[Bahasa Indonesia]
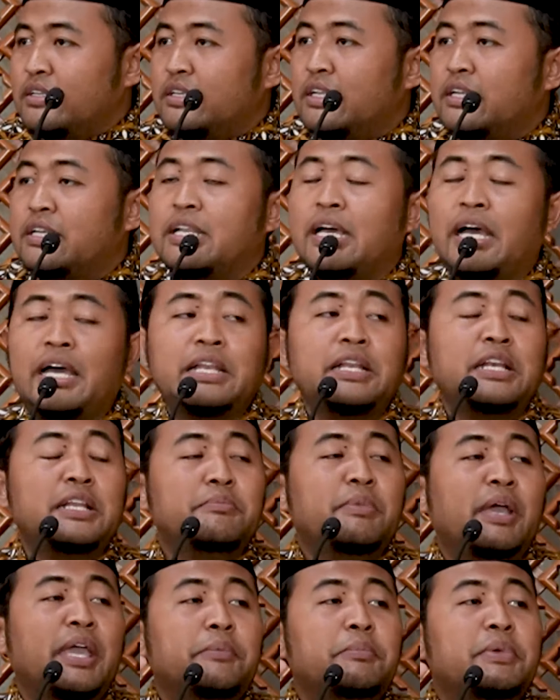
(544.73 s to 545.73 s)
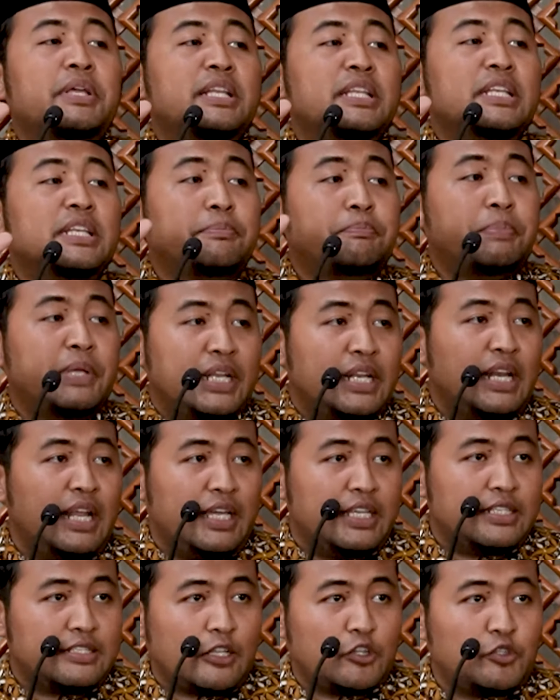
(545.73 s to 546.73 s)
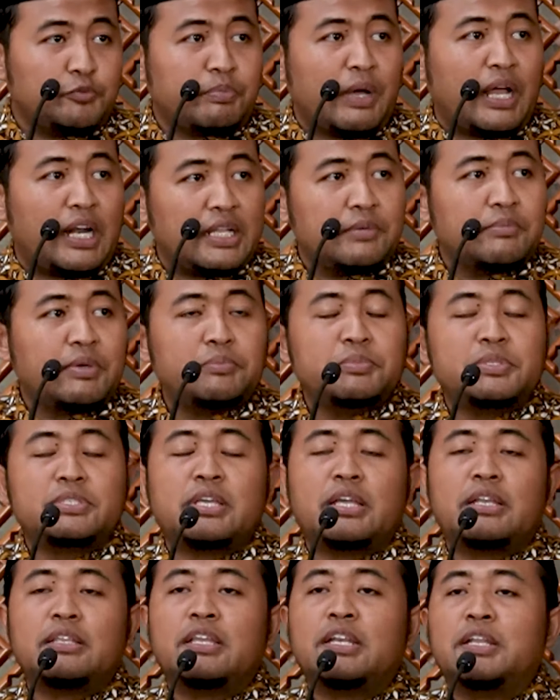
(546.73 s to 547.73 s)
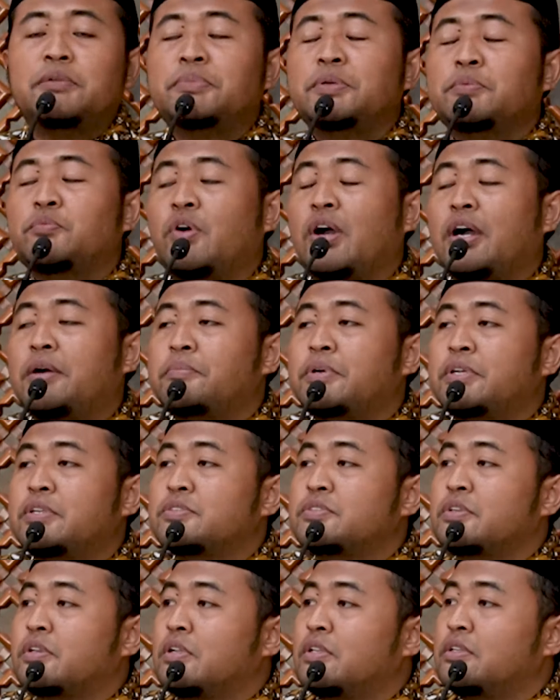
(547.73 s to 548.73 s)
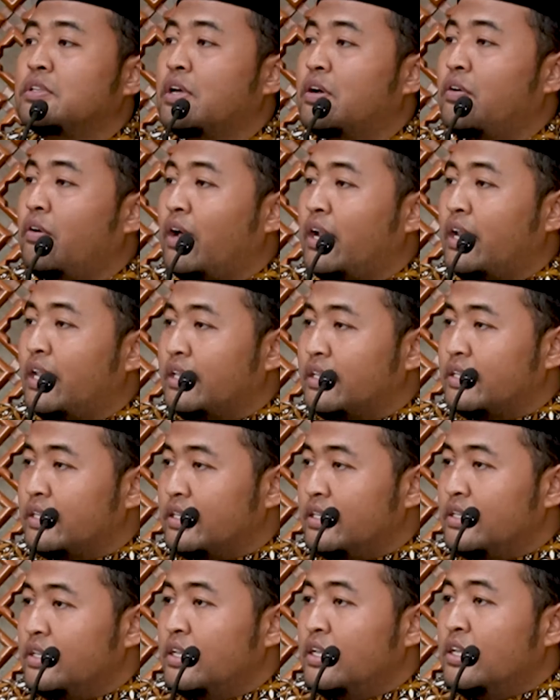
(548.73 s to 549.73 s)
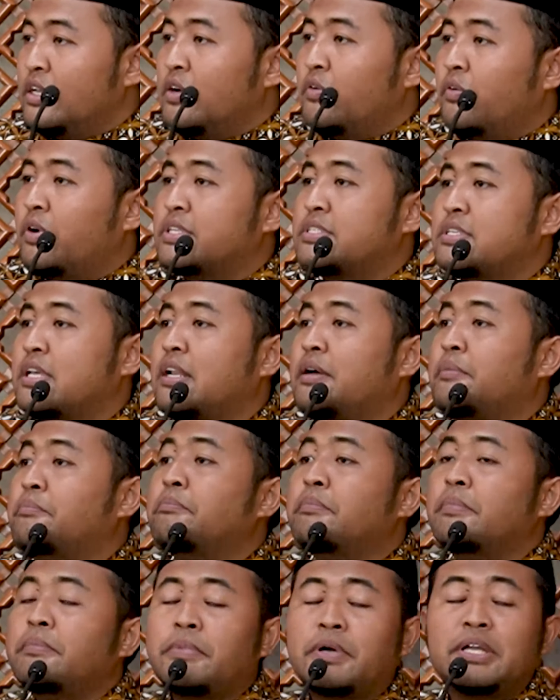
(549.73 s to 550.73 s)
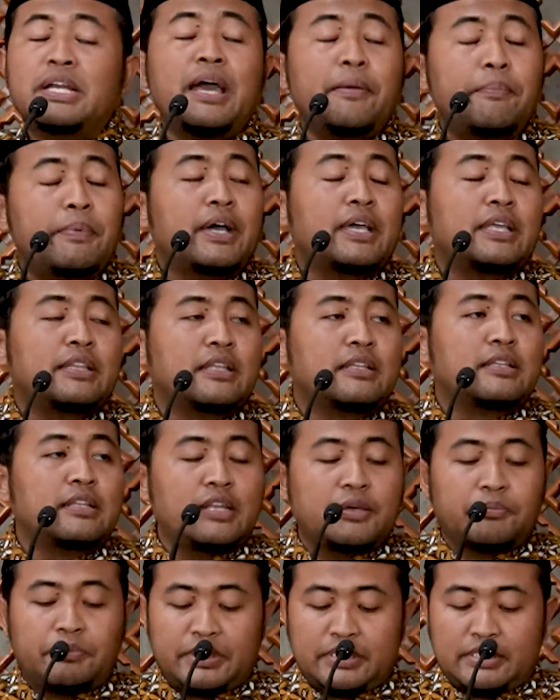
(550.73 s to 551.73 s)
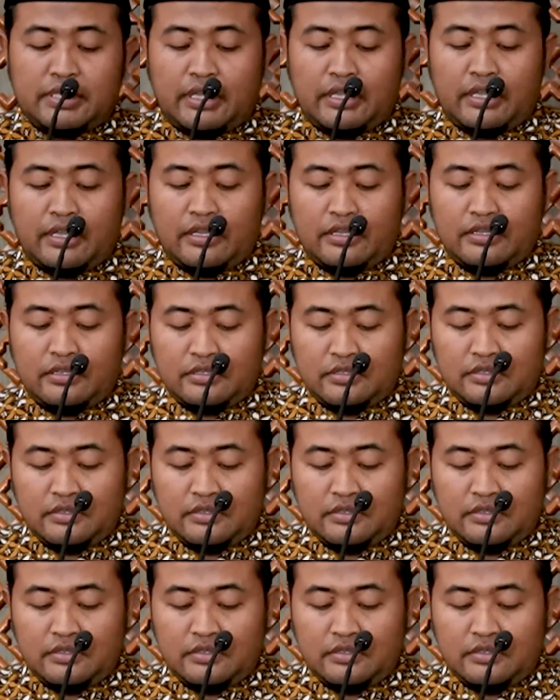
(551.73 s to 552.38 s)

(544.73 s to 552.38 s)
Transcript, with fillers: Dan dari lima ini dipilih lagi satu panglima besarnya Nabi Muhammad SAW. alaihi wasallam. Kenapa kita tidak percaya?